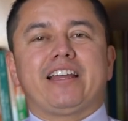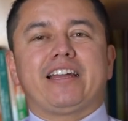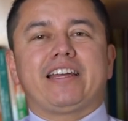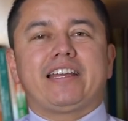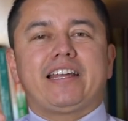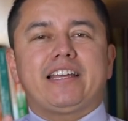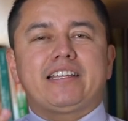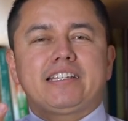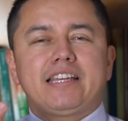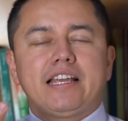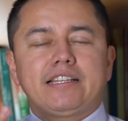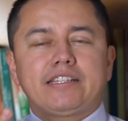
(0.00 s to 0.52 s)
La
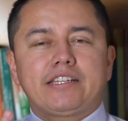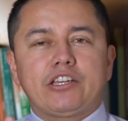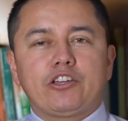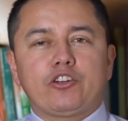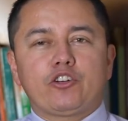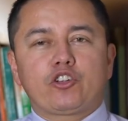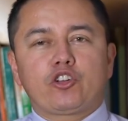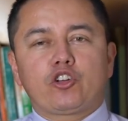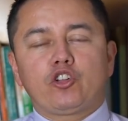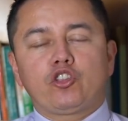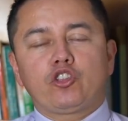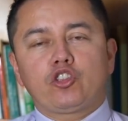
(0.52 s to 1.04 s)
gracia del
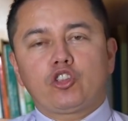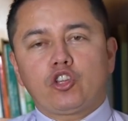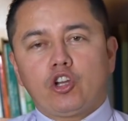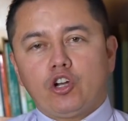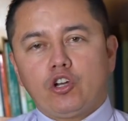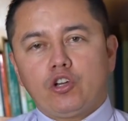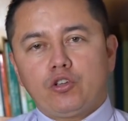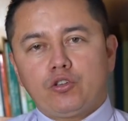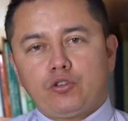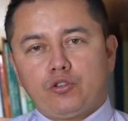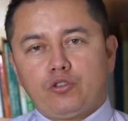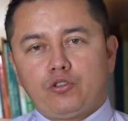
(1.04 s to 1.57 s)
Señor con
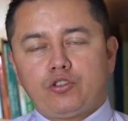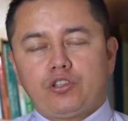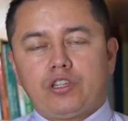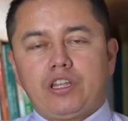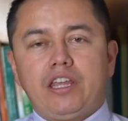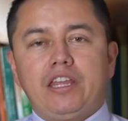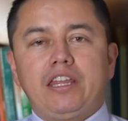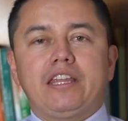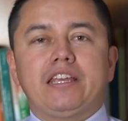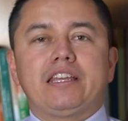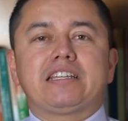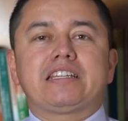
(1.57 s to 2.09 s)
todos
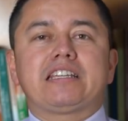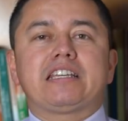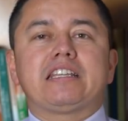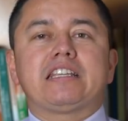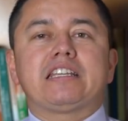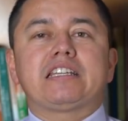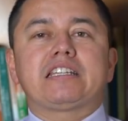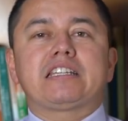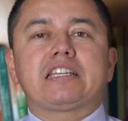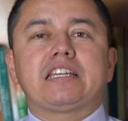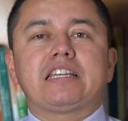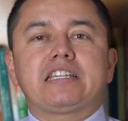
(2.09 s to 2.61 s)
ustedes
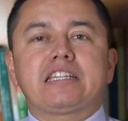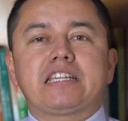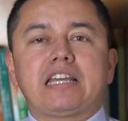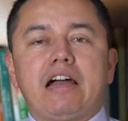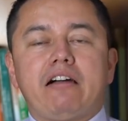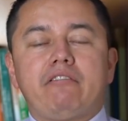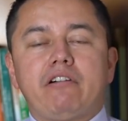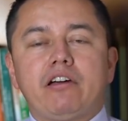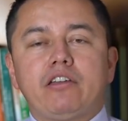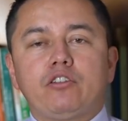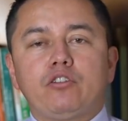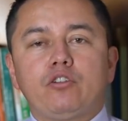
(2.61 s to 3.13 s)
en este
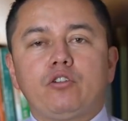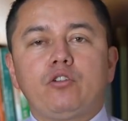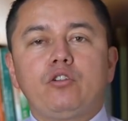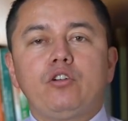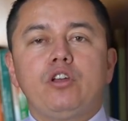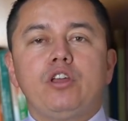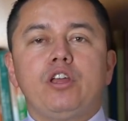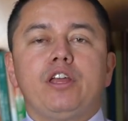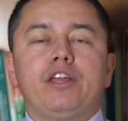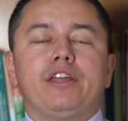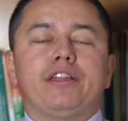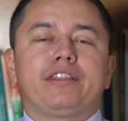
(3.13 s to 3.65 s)
sábado
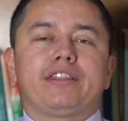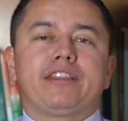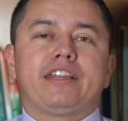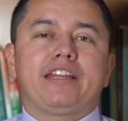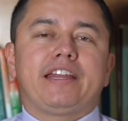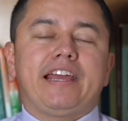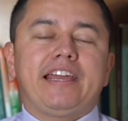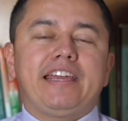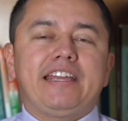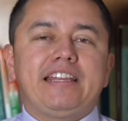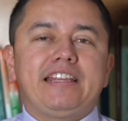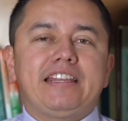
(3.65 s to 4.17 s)

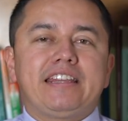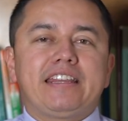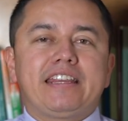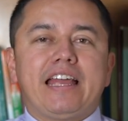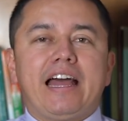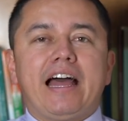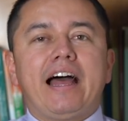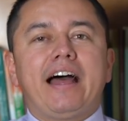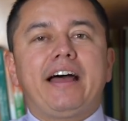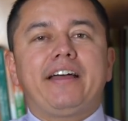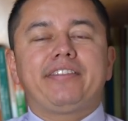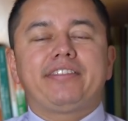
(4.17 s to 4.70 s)

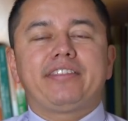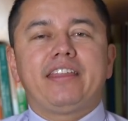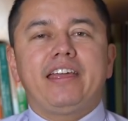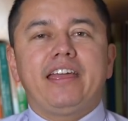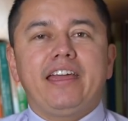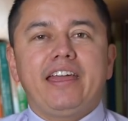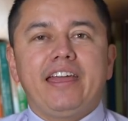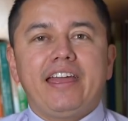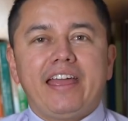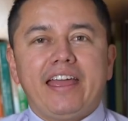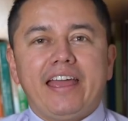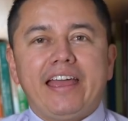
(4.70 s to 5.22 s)
30
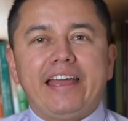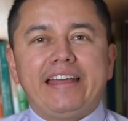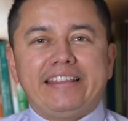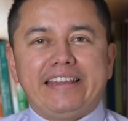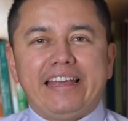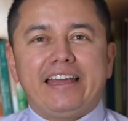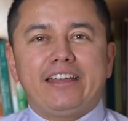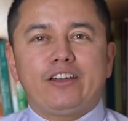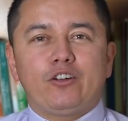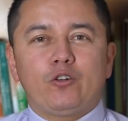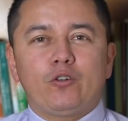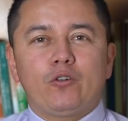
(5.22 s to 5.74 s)
de
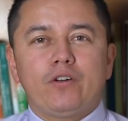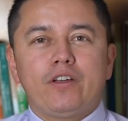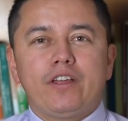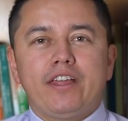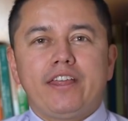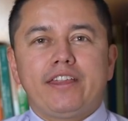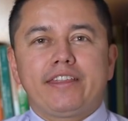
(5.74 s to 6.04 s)
enero.